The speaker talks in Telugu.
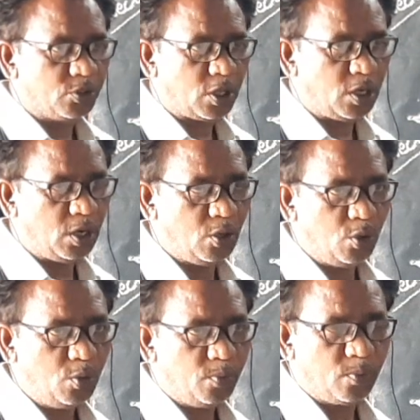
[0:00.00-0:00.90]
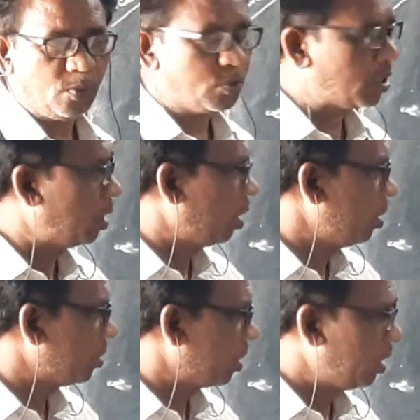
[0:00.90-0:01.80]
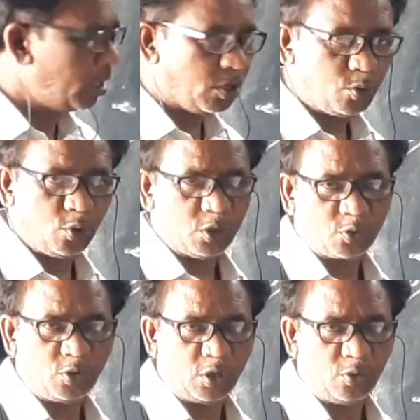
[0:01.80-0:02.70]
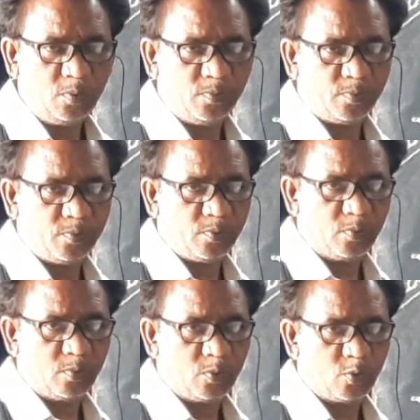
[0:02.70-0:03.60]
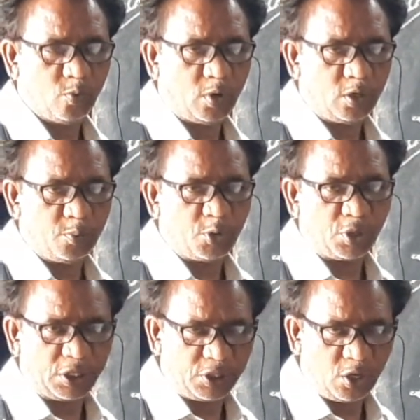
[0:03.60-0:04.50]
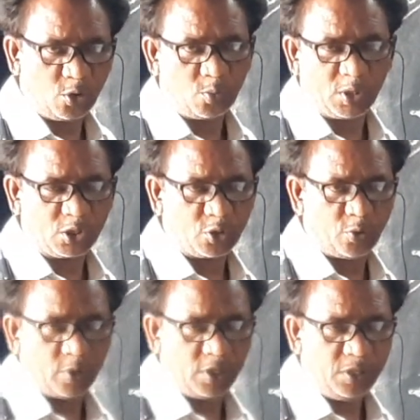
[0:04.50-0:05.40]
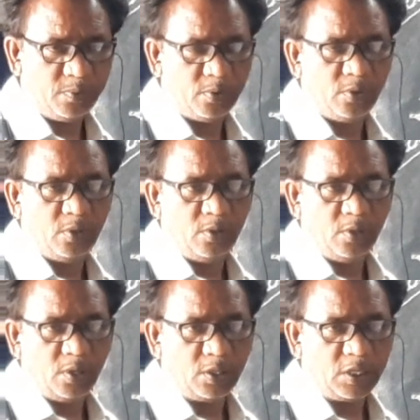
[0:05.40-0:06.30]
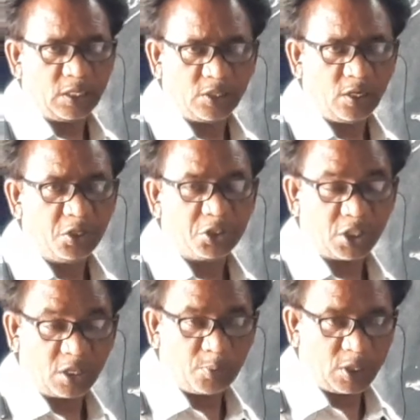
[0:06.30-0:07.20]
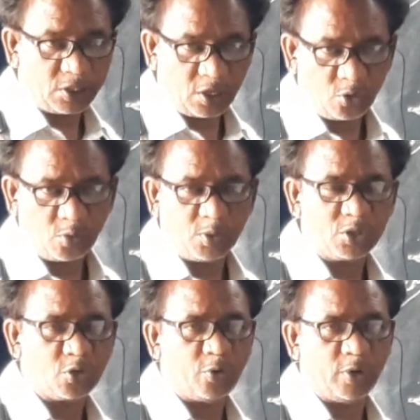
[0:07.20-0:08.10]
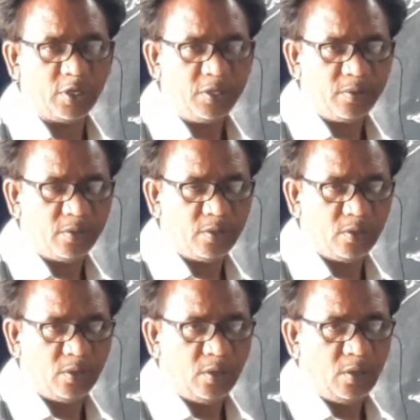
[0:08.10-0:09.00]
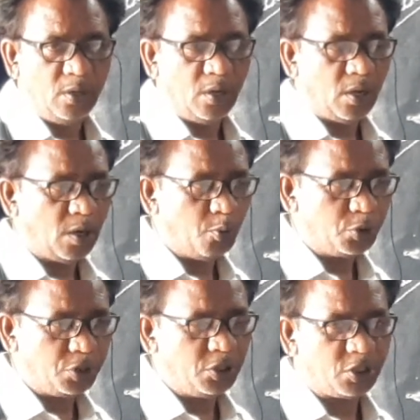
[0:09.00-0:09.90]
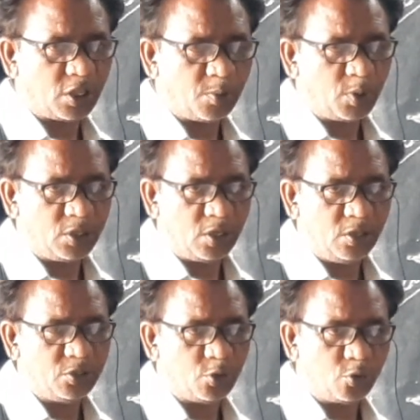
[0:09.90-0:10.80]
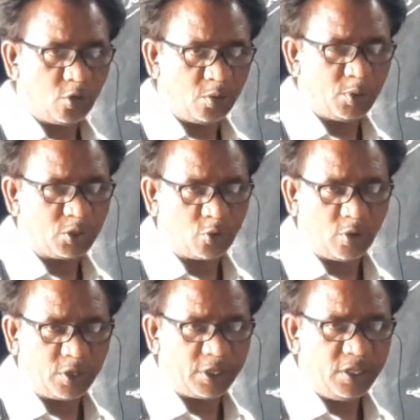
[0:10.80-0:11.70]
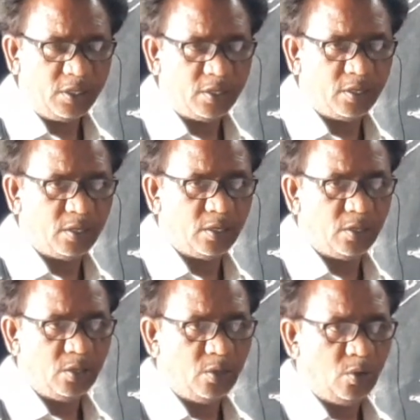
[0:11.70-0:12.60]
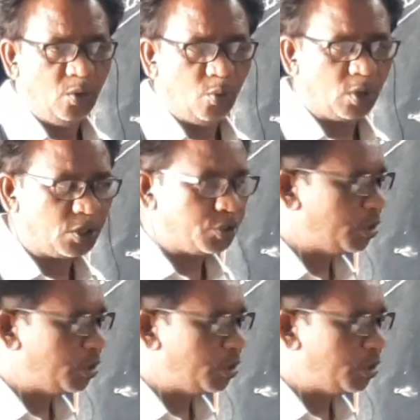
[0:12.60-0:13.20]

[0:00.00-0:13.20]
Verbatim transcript: స్థలాల్లో స్థలాలను జనరల్గా అడుగులు ఇస్తుంటారు వాటిని మనం గజాల్లోకి మార్చుకోవాలి అంటే గజాలంటే చదరపు గజాల్లోకి మార్చుకోవాలి ఆ వచ్చిన చదరపు గజాలను చెంట్లోకి మార్చుకోవాలంటే ఒక